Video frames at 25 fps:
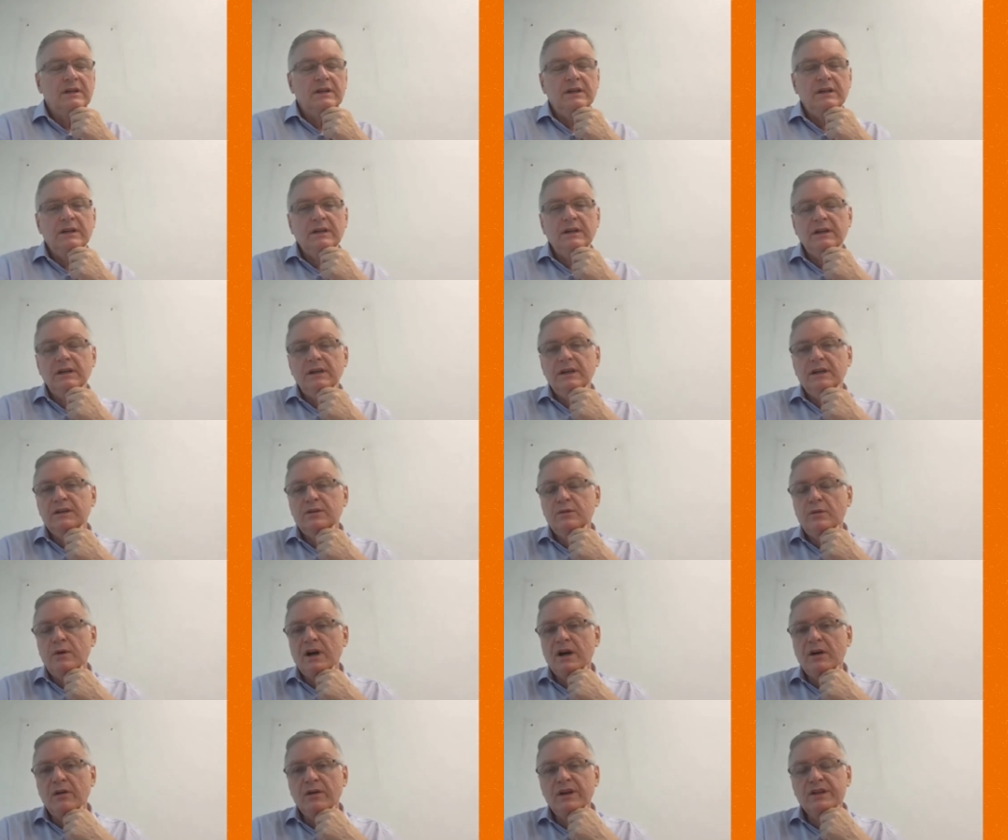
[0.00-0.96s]
é,
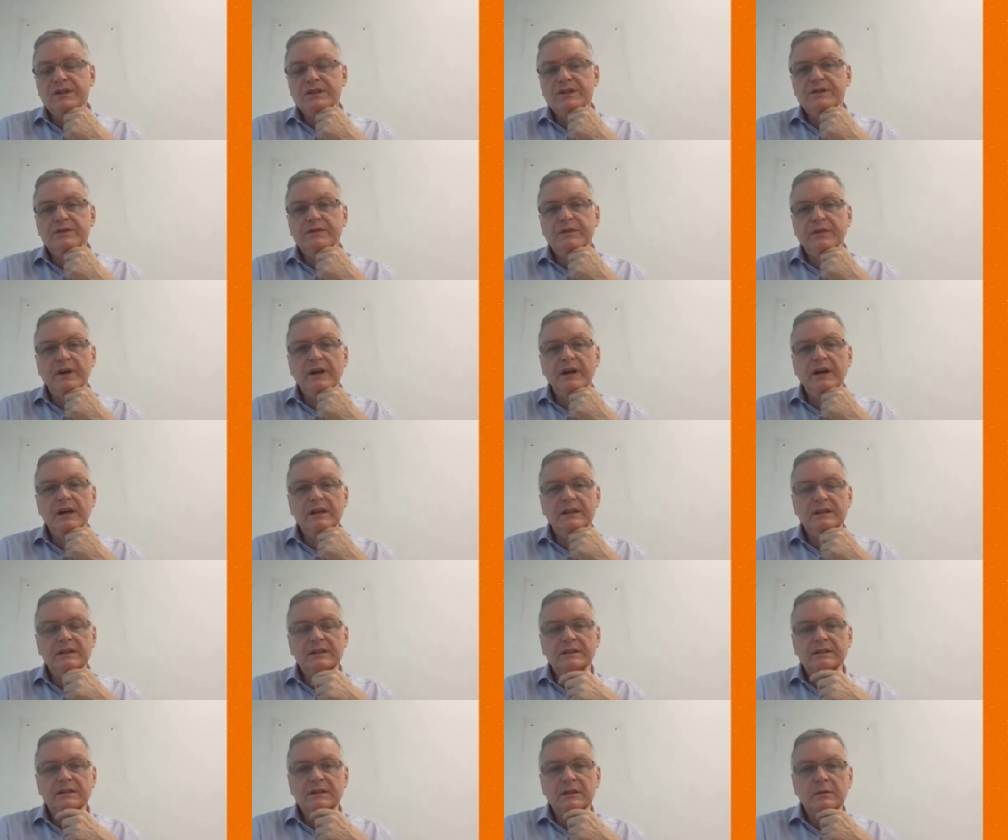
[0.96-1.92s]
anual que a gente
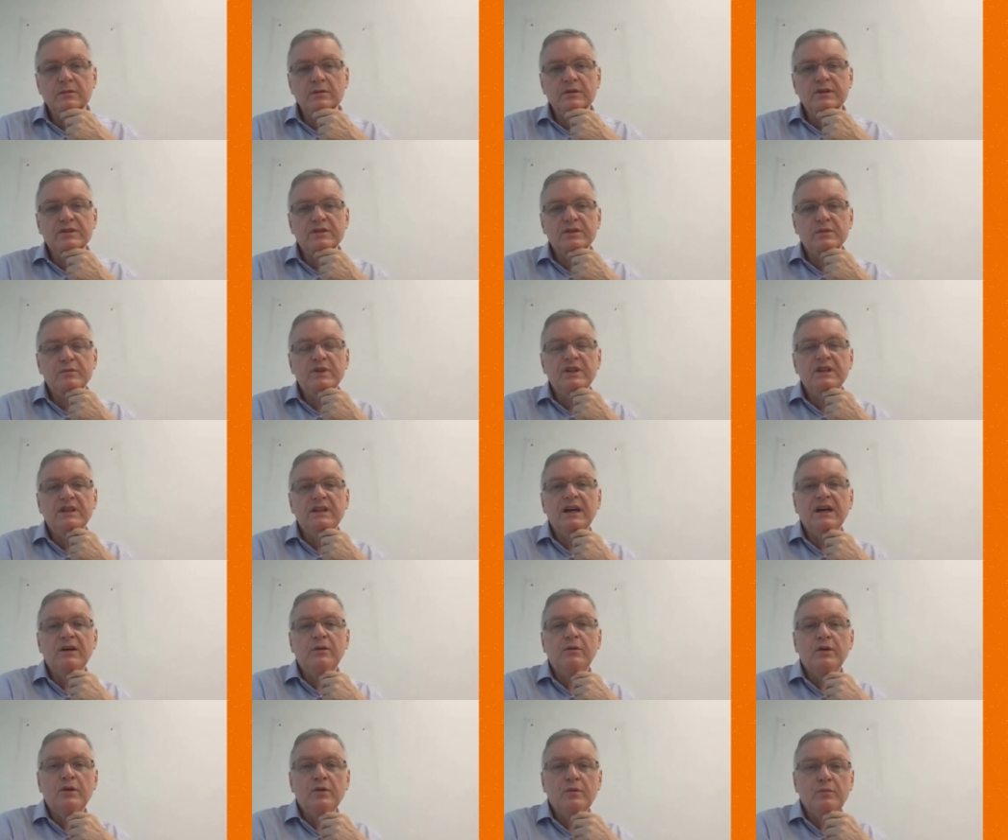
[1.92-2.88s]
faz, então isso me
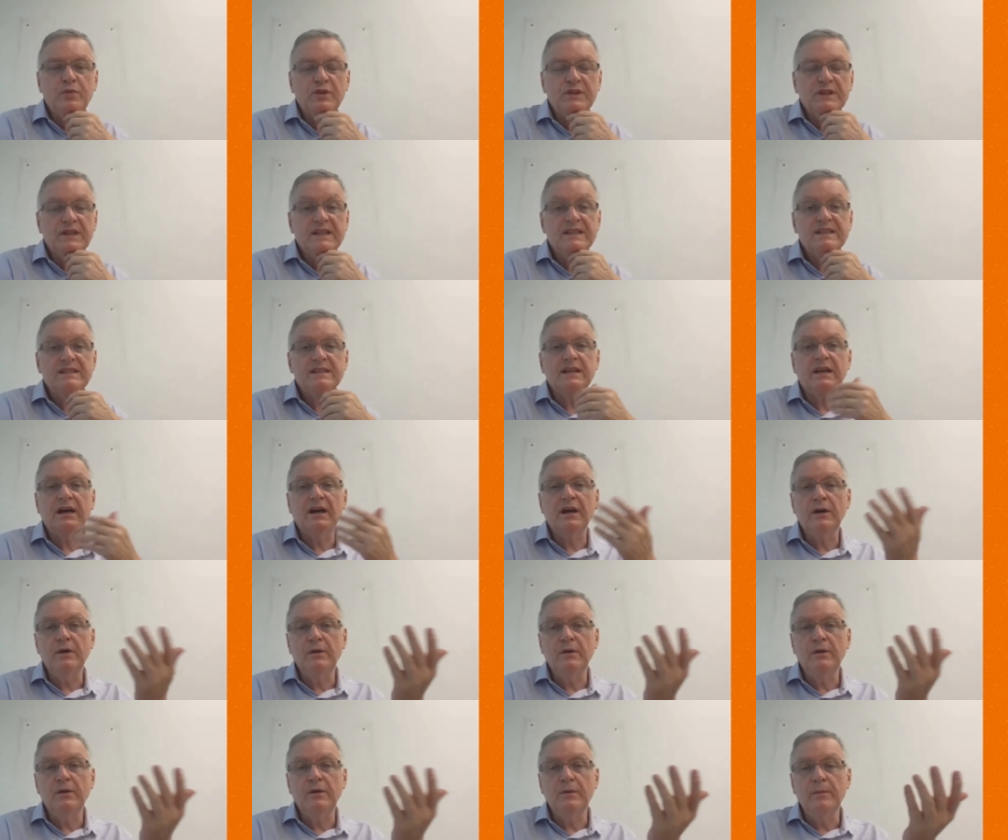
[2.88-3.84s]
dá qual é o
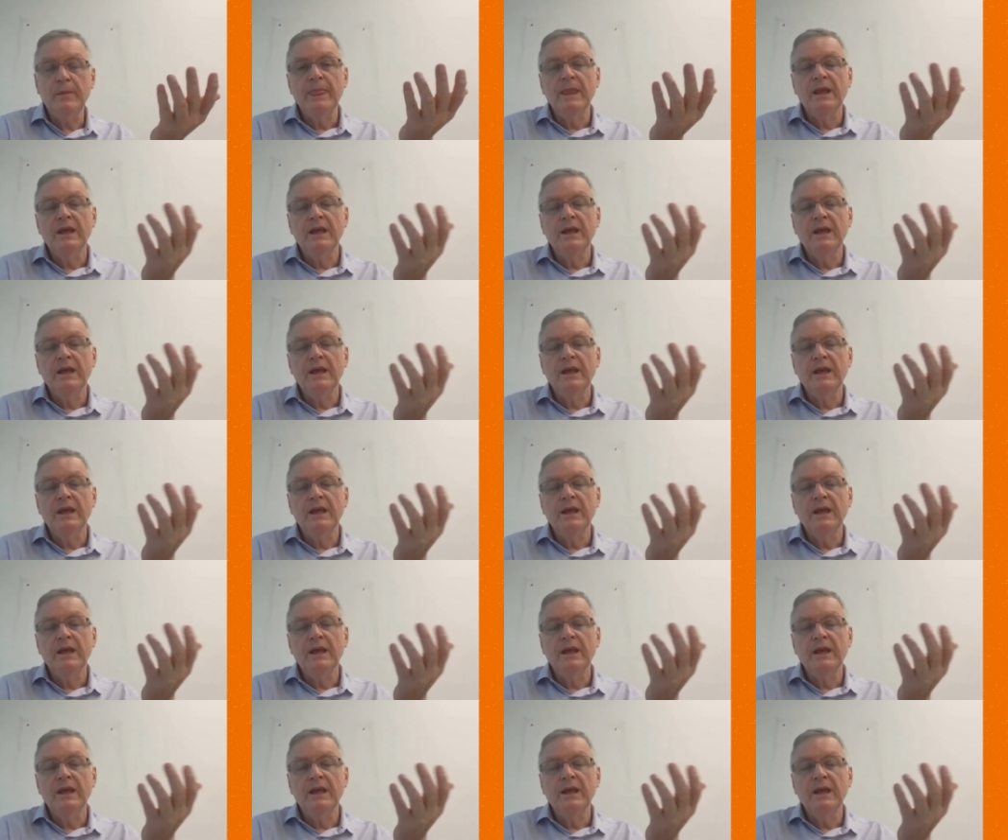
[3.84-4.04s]
potencial